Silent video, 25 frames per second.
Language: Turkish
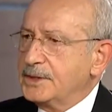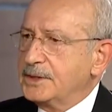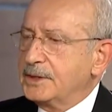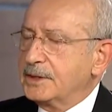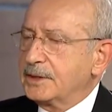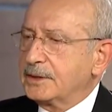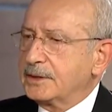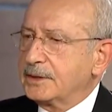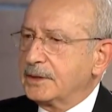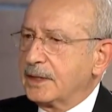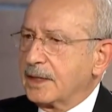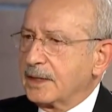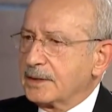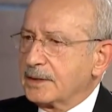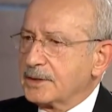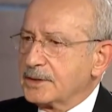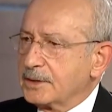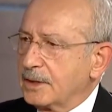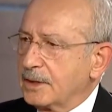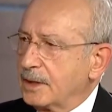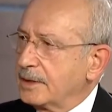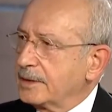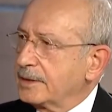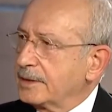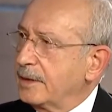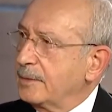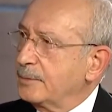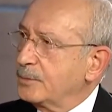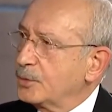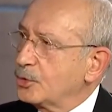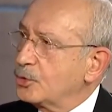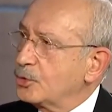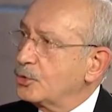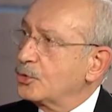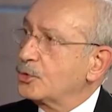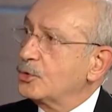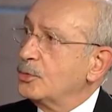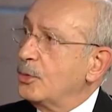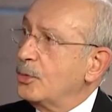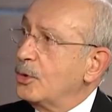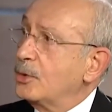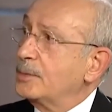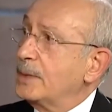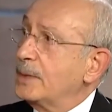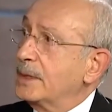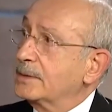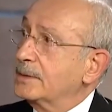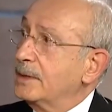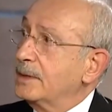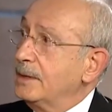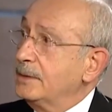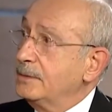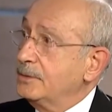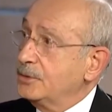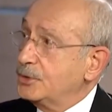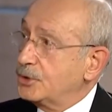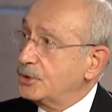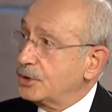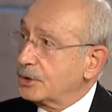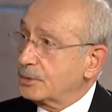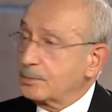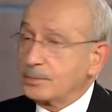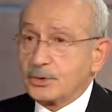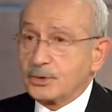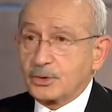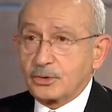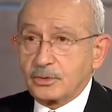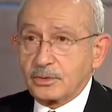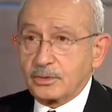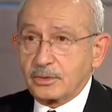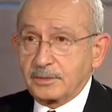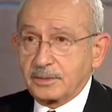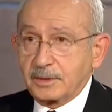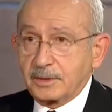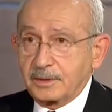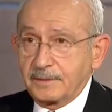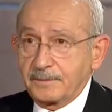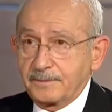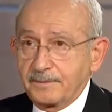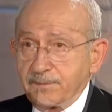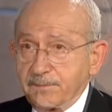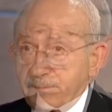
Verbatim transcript: istikrarını sağlayan bir kurum olmaktan çıkmış durumda.